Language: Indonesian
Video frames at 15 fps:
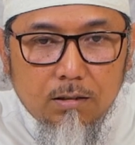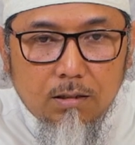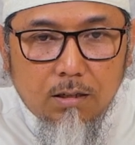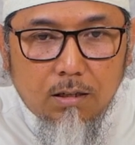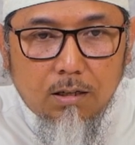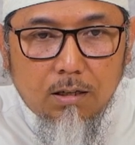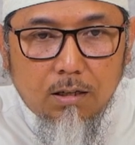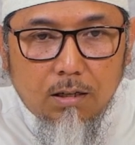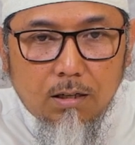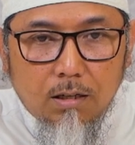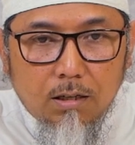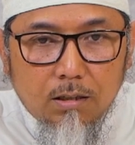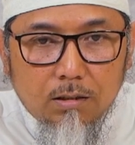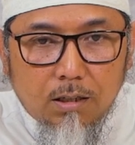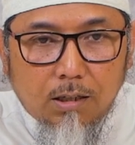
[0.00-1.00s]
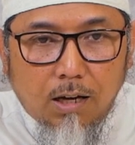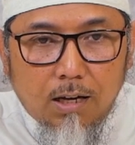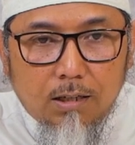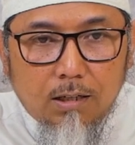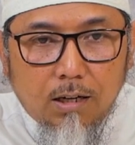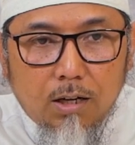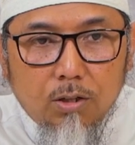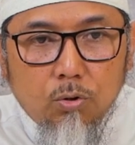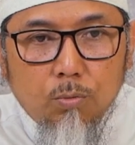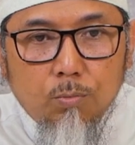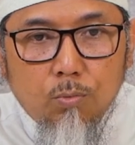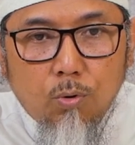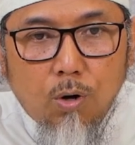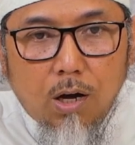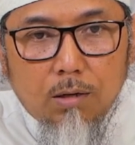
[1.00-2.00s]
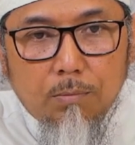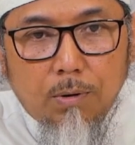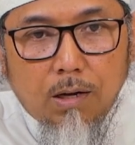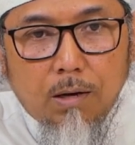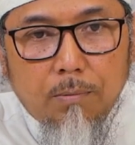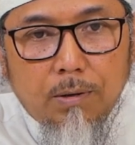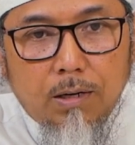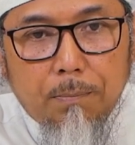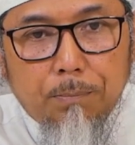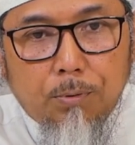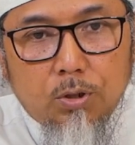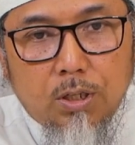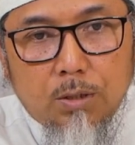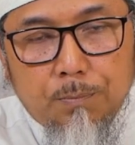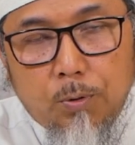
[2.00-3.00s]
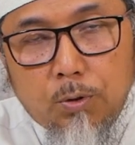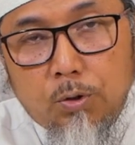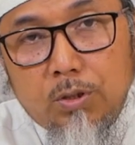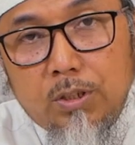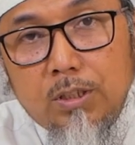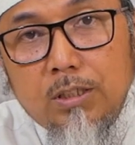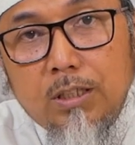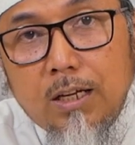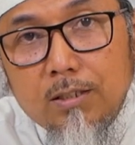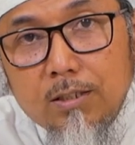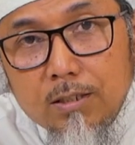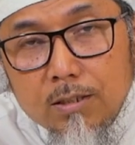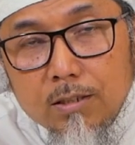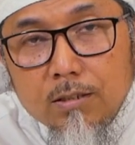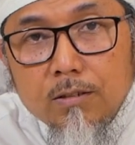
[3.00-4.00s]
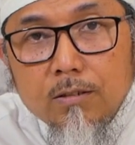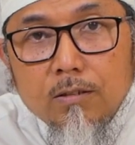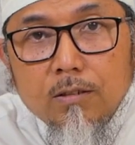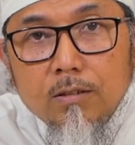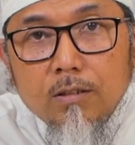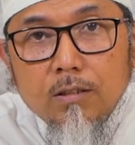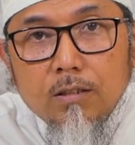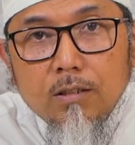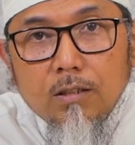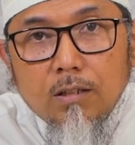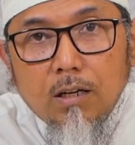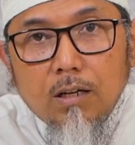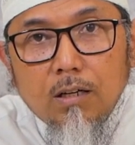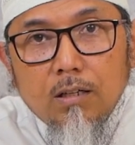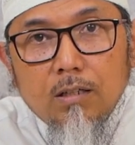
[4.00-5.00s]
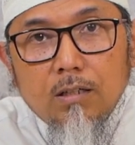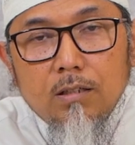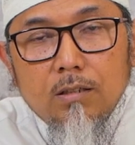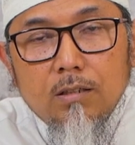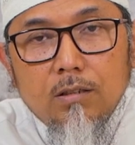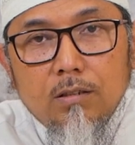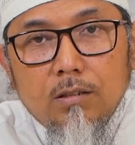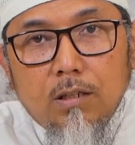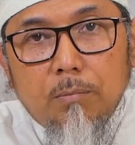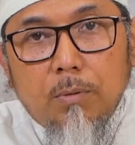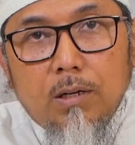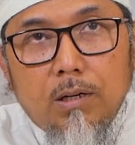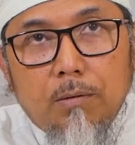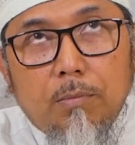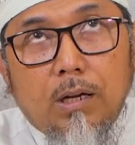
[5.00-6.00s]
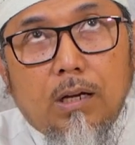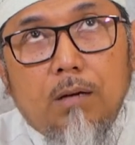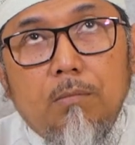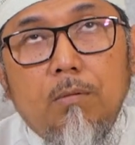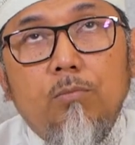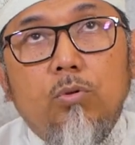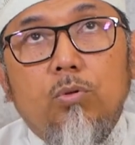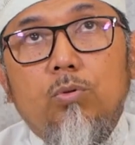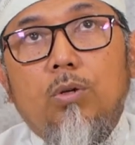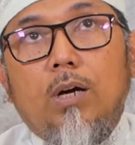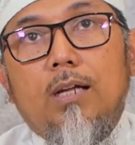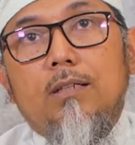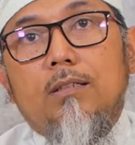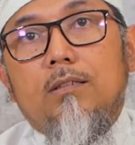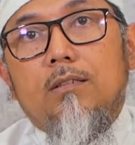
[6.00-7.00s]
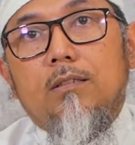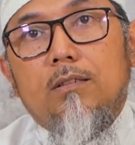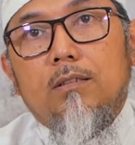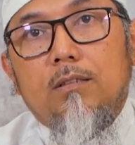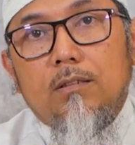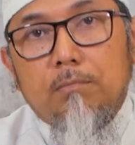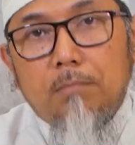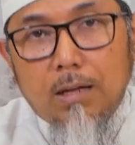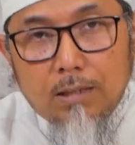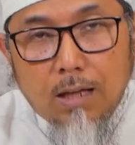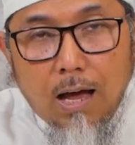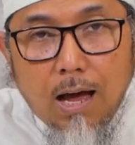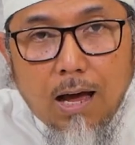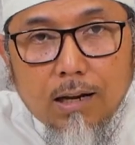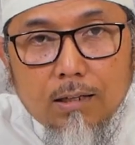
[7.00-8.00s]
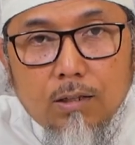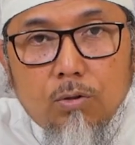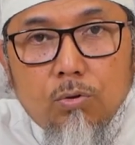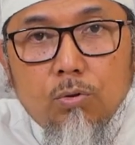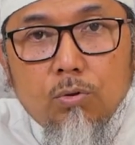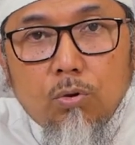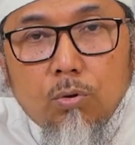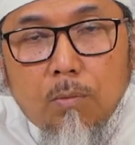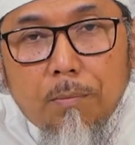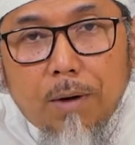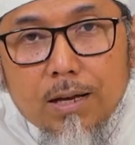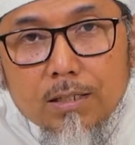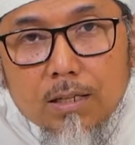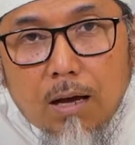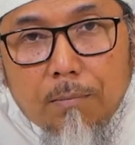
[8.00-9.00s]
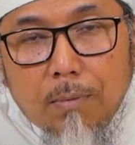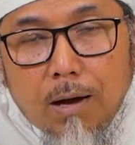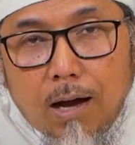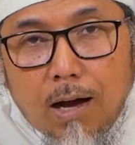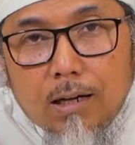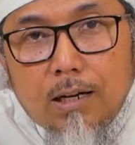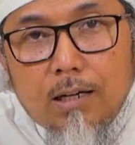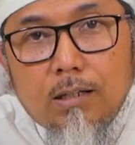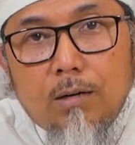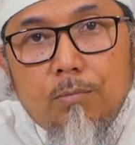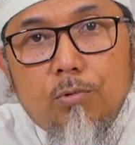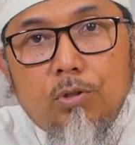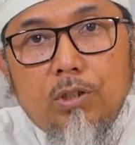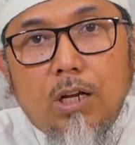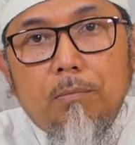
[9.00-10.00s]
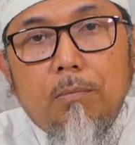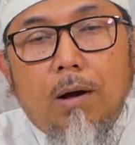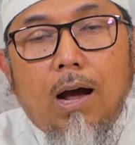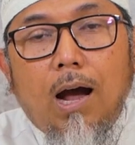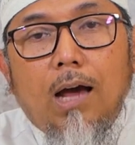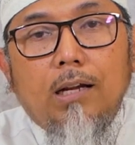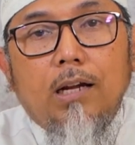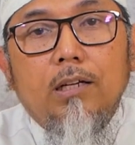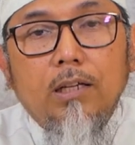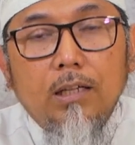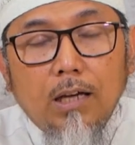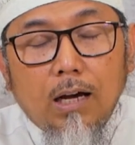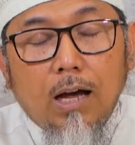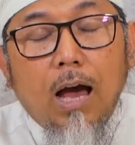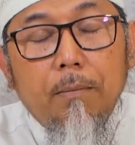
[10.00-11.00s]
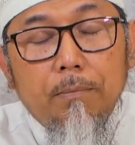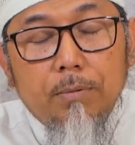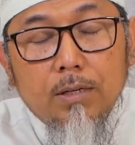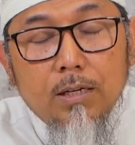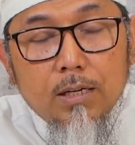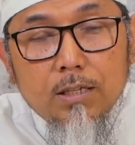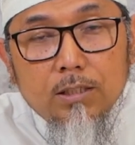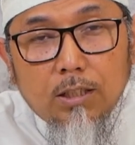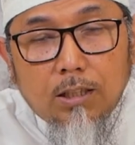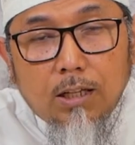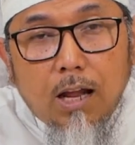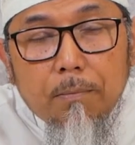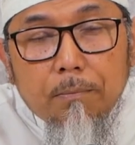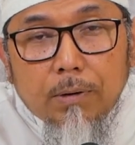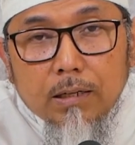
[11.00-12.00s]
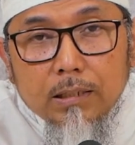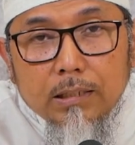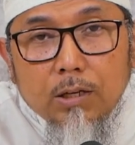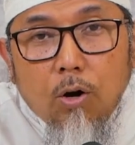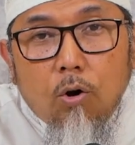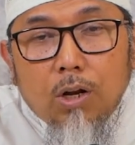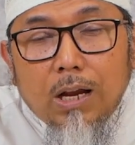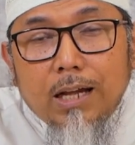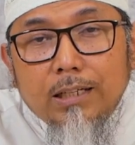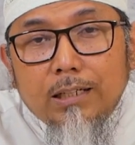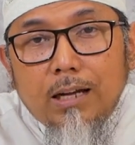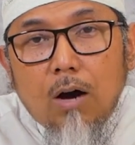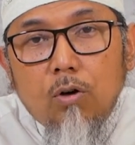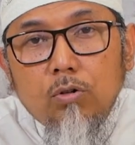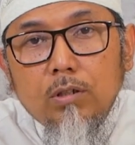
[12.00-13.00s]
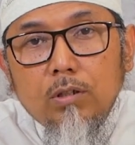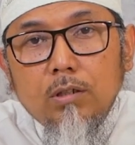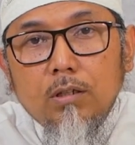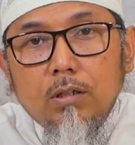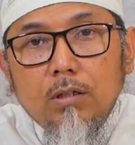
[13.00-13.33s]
eh, terkait dengan tumbuhan, bagaimana proses fotosintesis, ya, di mana mereka membutuhkan matahari untuk memasak makanan, kemudian makanan yang setelah diolah di daun